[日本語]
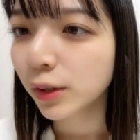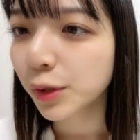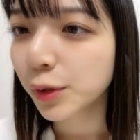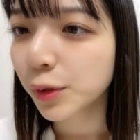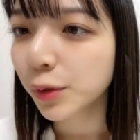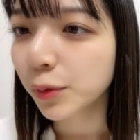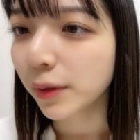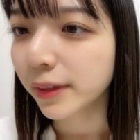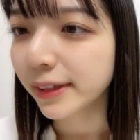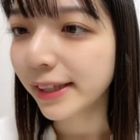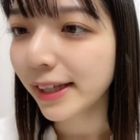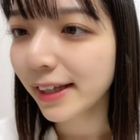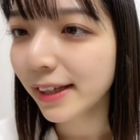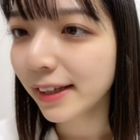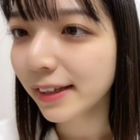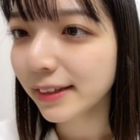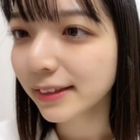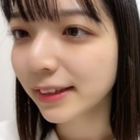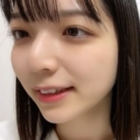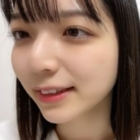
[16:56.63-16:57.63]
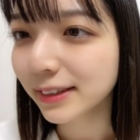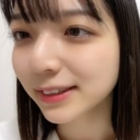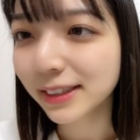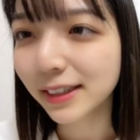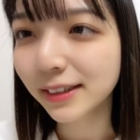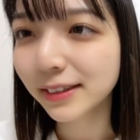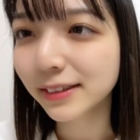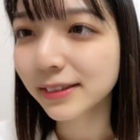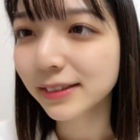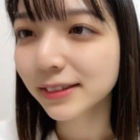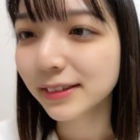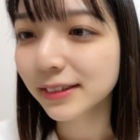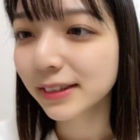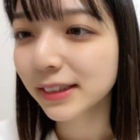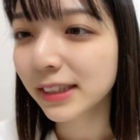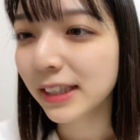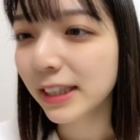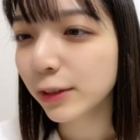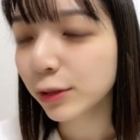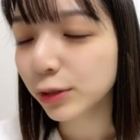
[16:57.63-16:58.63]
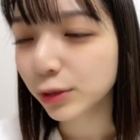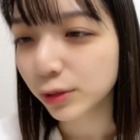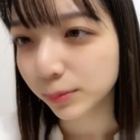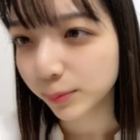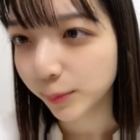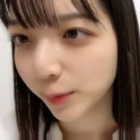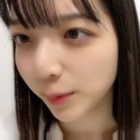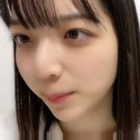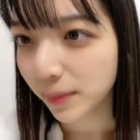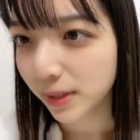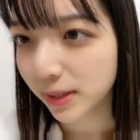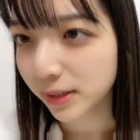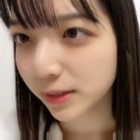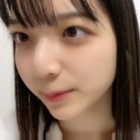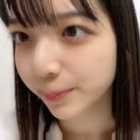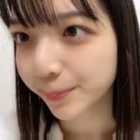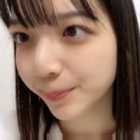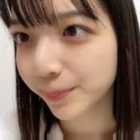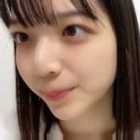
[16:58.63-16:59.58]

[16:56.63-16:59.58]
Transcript: 今日はねたくさん寝ようと思います